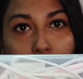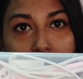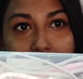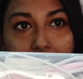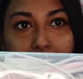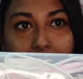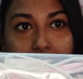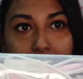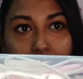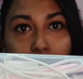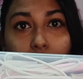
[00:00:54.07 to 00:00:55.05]
பாக்ஸில் தான் வந்து
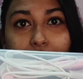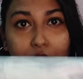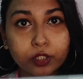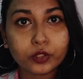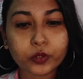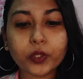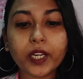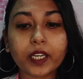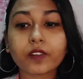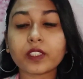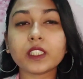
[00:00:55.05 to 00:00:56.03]
ரிசீவ் ஆகும் விச் இஸ் குட்
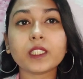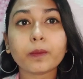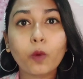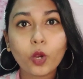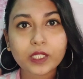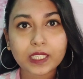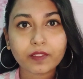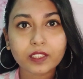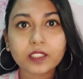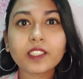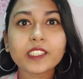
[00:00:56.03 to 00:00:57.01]
எனக்கு வந்து இந்த பாக்ஸில்
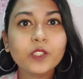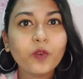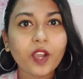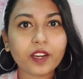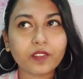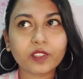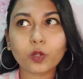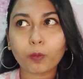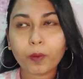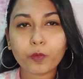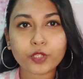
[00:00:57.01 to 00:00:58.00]
வந்து ரிசீவ் ஆகிறது வந்து
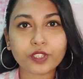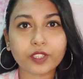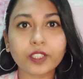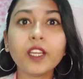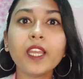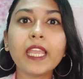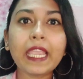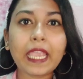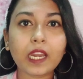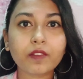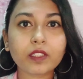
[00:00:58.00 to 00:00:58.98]
ரொம்ப பிடிச்சிருக்கு
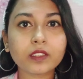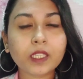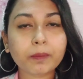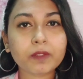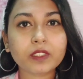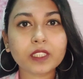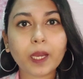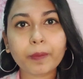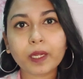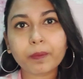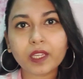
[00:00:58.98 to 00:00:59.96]
ஏன்னா வந்து நம்ம வந்து
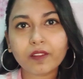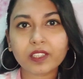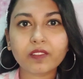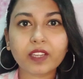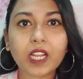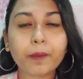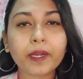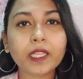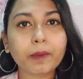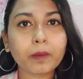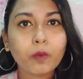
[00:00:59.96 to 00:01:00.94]
அப்படி இப்படியே வந்து வைக்காமல்
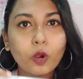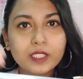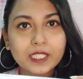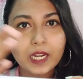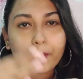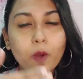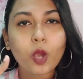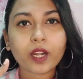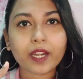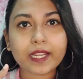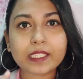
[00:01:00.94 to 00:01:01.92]
இந்த மாதிரி பாக்ஸில் நம்ம
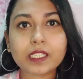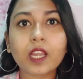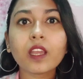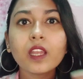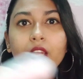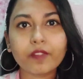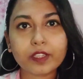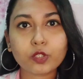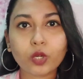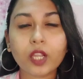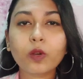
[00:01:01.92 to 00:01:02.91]
ஆர்கனைஸ்டாக
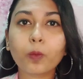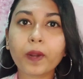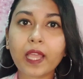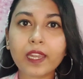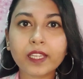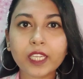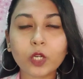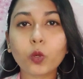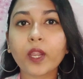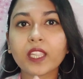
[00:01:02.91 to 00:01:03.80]
வச்சோம்னா ரொம்ப நாளைக்கு இருக்கும்